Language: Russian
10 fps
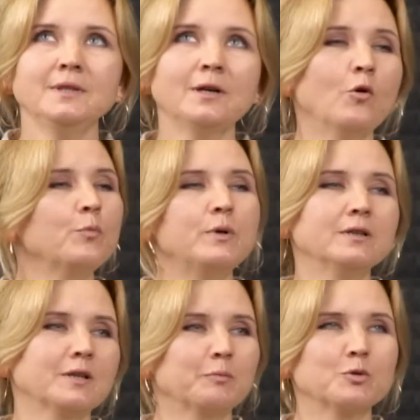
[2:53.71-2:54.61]
такой
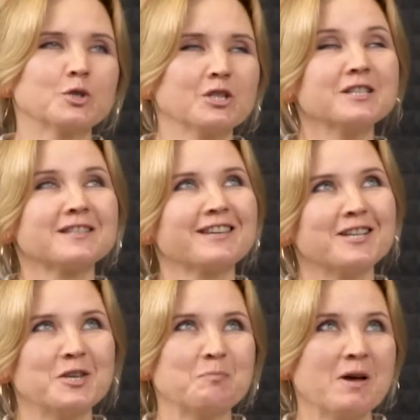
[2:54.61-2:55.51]
белой, пушистой, я
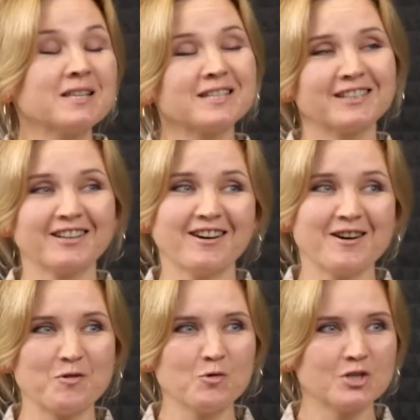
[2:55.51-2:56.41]
не ем мясо, я такая
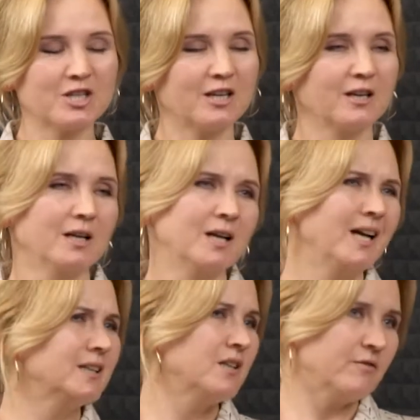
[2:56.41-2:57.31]
хорошая –
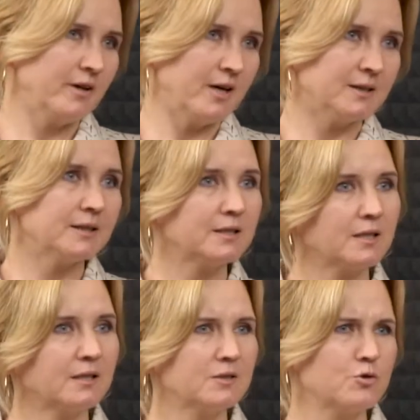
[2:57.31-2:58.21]
это не вариант,
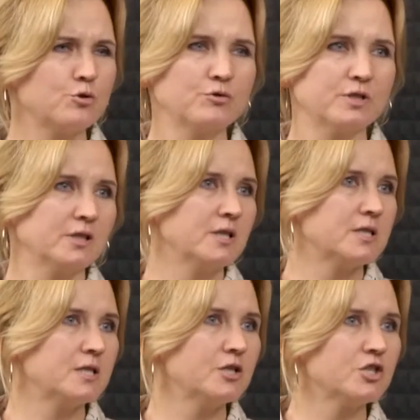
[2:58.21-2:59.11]
это чуть-чуть
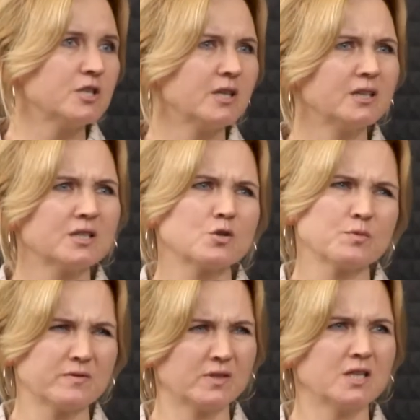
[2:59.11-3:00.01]
эгоистично, и это,
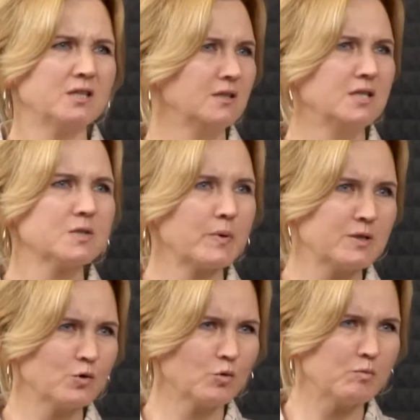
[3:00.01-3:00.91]
собственно, не
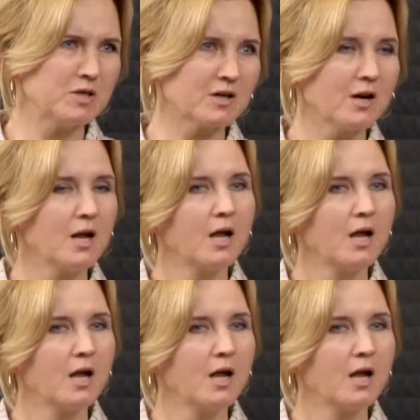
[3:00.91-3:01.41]
спасет мир.